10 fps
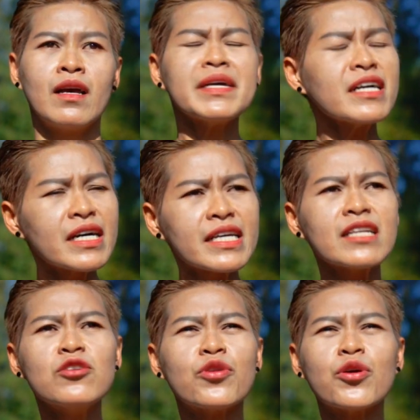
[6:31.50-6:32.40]
ไม่เคยคิ
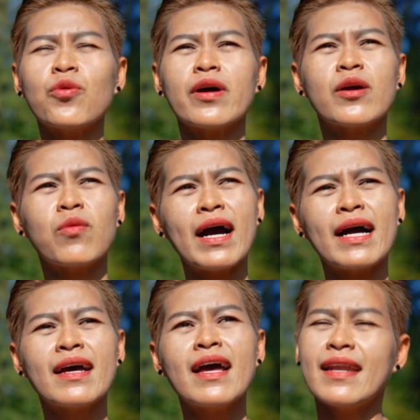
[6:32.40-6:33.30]
ดอยู่ในหัวเลยว่า
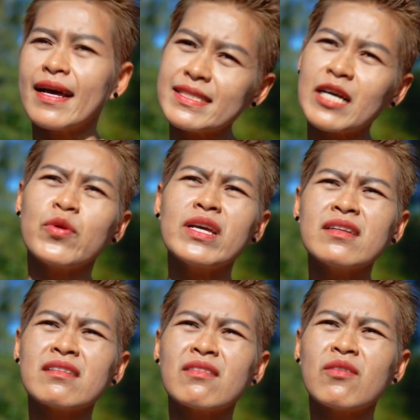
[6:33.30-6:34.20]
หลังจากวิ่ง
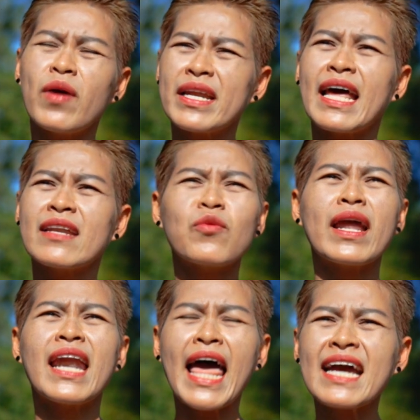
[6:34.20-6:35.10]
วันนั้นวั
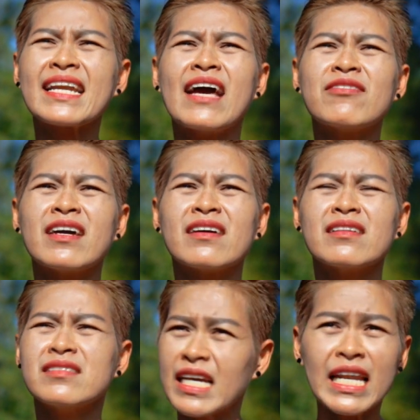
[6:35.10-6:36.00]
นแรกแล้วเนี่ย
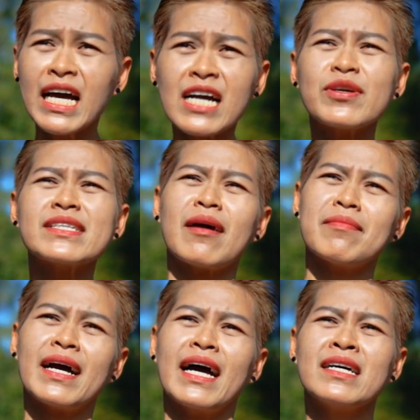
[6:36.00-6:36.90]
จะเลิกด้วย
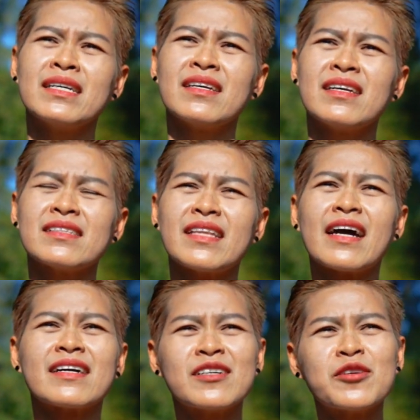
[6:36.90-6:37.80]
ซ้ำค่ะ แต่
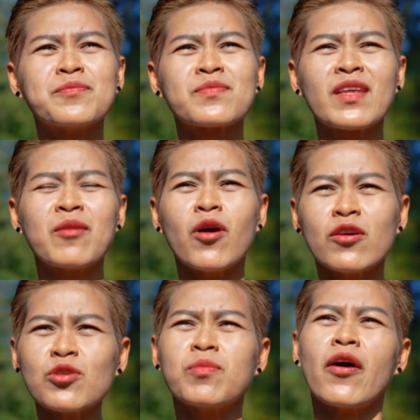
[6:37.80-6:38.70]
คือพอ
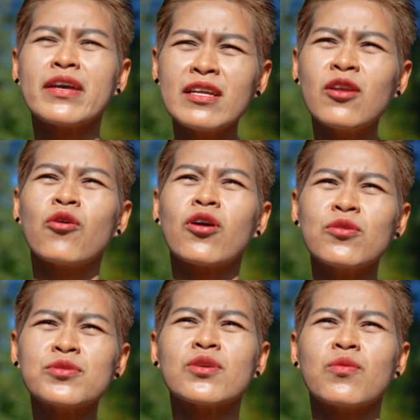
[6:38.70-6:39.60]
จบร้อยกิโลก็
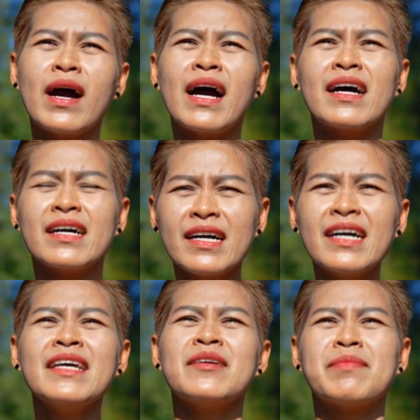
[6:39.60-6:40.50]
รู้สึกว่า
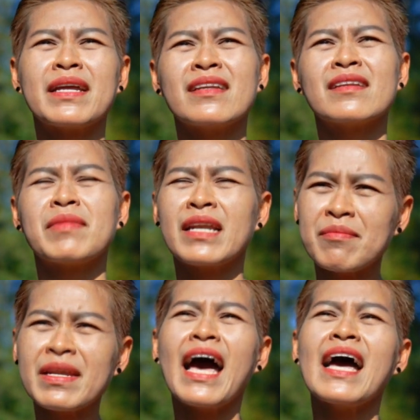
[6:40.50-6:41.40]
เฮ้ยมันมัน
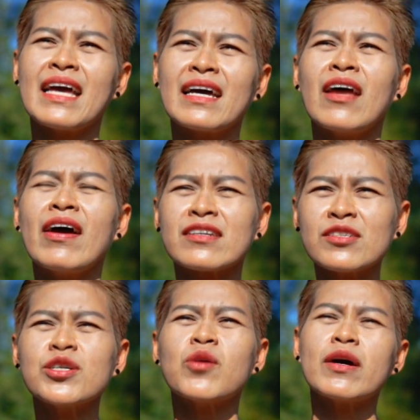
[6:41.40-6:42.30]
ทำได้อะแล้วแอนก็
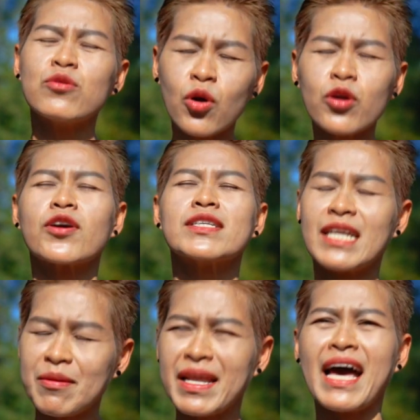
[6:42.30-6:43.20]
เชื่อว่าทุกคนก็จะ
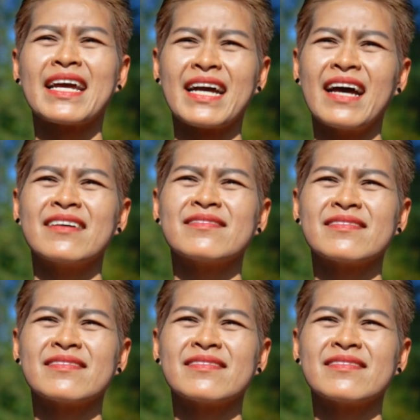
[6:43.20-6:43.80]
ทำได้ค่ะ